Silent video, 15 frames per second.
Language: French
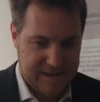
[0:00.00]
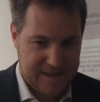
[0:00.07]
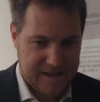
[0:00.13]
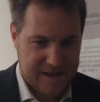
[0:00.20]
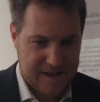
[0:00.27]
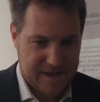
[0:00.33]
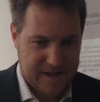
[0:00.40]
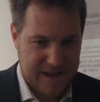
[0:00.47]

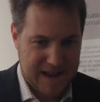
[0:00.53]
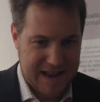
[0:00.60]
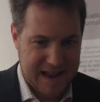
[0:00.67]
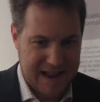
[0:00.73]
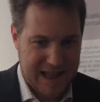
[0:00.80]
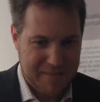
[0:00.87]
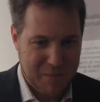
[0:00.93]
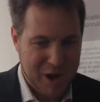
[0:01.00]
Euh,
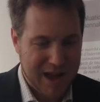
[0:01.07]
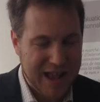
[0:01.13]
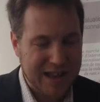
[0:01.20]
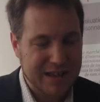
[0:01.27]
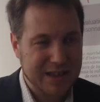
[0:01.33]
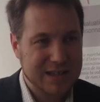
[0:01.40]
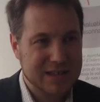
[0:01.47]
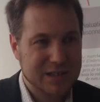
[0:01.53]
la
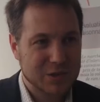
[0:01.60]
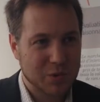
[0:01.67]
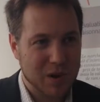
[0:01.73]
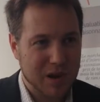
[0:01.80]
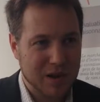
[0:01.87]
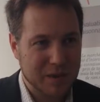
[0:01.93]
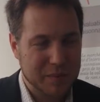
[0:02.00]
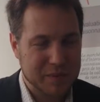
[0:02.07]
morale de
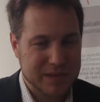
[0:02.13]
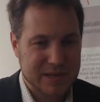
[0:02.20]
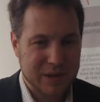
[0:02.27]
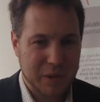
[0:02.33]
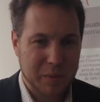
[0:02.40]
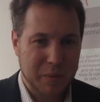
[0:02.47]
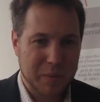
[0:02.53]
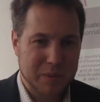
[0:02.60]
l'histoire, puis c'est
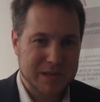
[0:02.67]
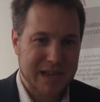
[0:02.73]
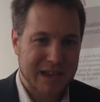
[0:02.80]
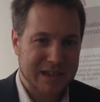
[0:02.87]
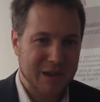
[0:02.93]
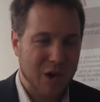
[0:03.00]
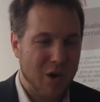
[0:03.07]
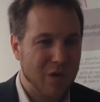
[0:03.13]
un peu,
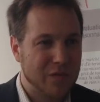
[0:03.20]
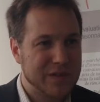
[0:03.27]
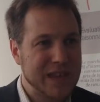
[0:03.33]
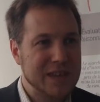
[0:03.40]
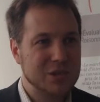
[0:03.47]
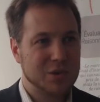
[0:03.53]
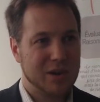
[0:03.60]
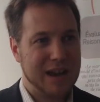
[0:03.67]
ça, on
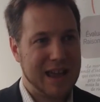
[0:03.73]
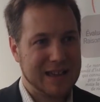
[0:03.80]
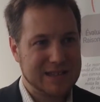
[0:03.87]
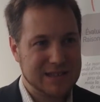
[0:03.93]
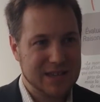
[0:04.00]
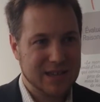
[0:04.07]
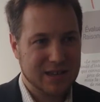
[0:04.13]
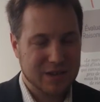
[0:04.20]
revient sur
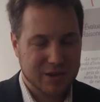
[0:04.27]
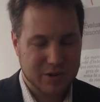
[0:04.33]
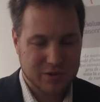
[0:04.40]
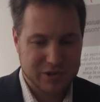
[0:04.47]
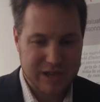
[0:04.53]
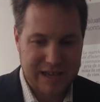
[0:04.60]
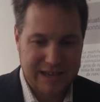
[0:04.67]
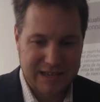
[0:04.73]
l'article
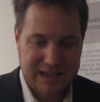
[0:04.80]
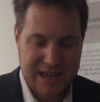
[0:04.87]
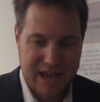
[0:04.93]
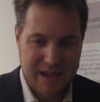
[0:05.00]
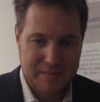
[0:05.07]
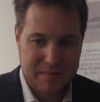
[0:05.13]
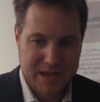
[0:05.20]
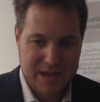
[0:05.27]
qu'on a écrit
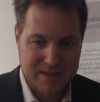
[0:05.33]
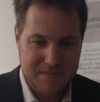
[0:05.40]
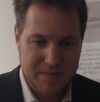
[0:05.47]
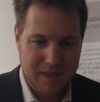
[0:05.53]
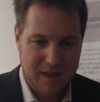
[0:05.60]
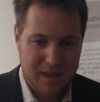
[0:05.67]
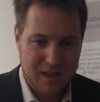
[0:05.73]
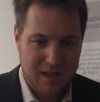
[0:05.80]
en mai.
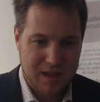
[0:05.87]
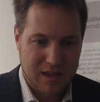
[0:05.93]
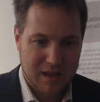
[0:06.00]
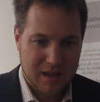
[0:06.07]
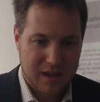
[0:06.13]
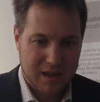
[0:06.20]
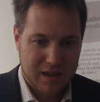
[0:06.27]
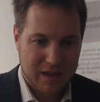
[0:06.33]

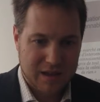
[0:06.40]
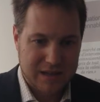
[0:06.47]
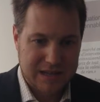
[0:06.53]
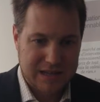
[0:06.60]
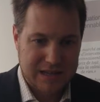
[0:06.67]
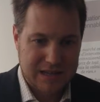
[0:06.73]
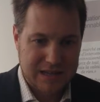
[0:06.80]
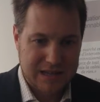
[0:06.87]
Euh,
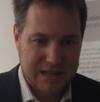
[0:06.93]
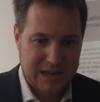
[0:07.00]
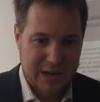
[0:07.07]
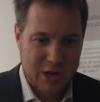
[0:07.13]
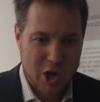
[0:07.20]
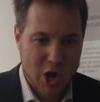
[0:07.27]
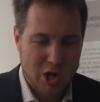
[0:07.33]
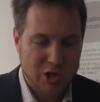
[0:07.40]

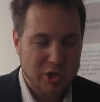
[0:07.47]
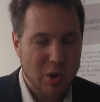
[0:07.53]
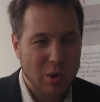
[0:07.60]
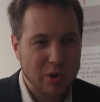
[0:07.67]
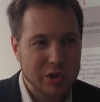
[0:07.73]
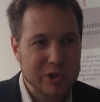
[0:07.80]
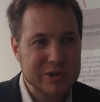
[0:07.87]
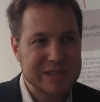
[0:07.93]

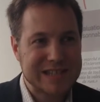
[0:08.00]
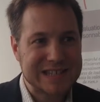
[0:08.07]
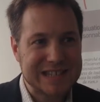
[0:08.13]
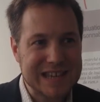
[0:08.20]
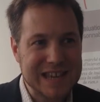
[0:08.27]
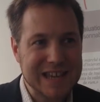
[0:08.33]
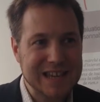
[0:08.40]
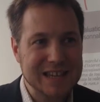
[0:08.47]
lorsqu'on a une
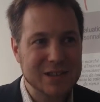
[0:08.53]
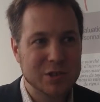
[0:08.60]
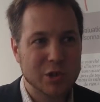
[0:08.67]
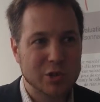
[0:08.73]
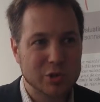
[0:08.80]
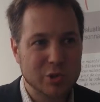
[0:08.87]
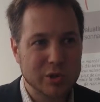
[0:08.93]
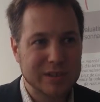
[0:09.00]
série de
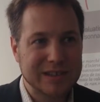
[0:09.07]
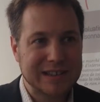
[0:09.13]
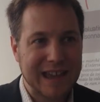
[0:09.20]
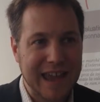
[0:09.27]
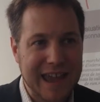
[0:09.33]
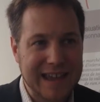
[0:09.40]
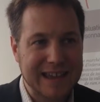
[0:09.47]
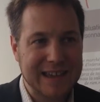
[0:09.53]
doutes
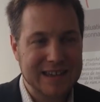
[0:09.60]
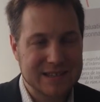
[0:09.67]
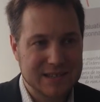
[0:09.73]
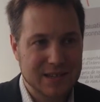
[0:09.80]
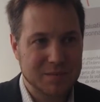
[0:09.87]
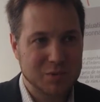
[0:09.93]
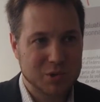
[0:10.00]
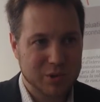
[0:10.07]
très
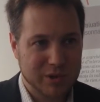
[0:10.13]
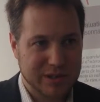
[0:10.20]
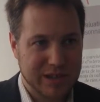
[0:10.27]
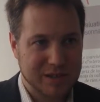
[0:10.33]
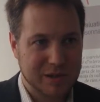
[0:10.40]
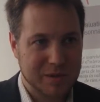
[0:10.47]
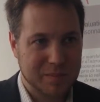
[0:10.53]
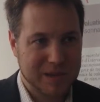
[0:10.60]
crédibles sur une
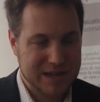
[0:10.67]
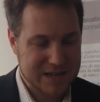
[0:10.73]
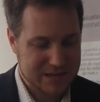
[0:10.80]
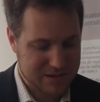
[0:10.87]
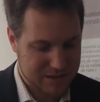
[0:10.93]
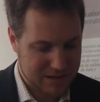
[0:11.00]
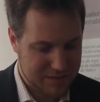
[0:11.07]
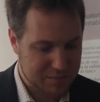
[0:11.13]

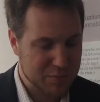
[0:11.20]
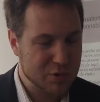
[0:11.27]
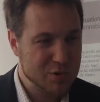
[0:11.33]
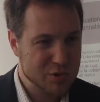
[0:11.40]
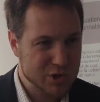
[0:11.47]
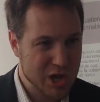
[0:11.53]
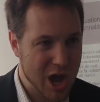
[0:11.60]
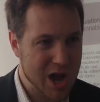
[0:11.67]
entreprise et
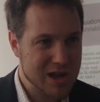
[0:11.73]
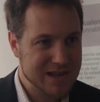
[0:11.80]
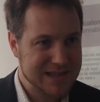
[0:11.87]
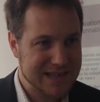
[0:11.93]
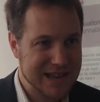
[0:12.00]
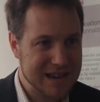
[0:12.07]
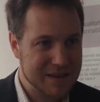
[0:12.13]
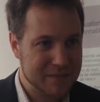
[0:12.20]

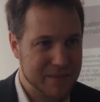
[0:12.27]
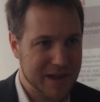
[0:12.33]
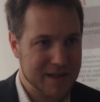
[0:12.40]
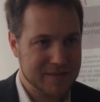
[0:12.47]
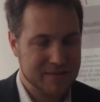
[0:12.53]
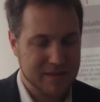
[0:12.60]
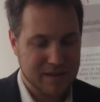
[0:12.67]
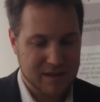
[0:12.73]
plusieurs éléments
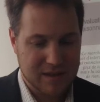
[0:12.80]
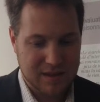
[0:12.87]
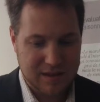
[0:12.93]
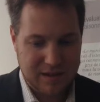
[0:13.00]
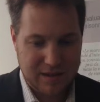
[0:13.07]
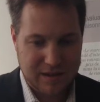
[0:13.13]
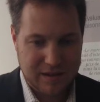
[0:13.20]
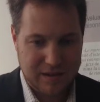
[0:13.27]

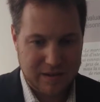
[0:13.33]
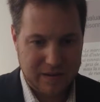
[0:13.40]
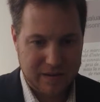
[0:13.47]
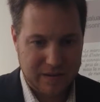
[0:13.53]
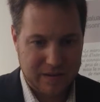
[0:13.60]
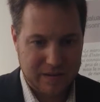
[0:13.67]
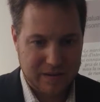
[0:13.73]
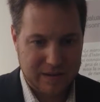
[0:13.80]

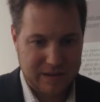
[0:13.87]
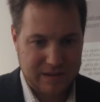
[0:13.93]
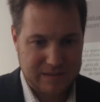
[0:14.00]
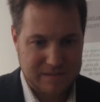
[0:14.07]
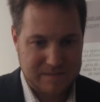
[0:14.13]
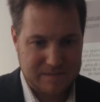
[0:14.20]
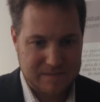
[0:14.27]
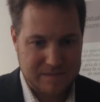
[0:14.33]
euh,
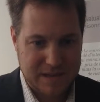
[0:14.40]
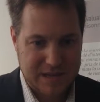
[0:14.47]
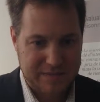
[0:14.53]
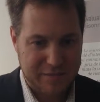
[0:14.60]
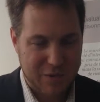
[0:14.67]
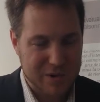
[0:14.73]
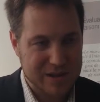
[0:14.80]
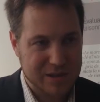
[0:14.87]
qui
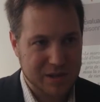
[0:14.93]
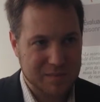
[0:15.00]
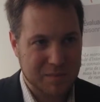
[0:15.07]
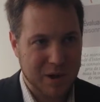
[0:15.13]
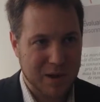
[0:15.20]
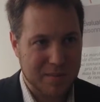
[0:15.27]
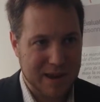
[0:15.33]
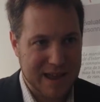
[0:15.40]
font état de
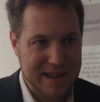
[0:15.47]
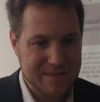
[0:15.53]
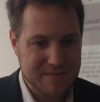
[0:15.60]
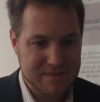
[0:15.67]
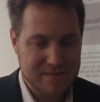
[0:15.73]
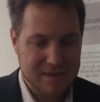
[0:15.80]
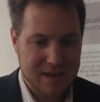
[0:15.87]
problème,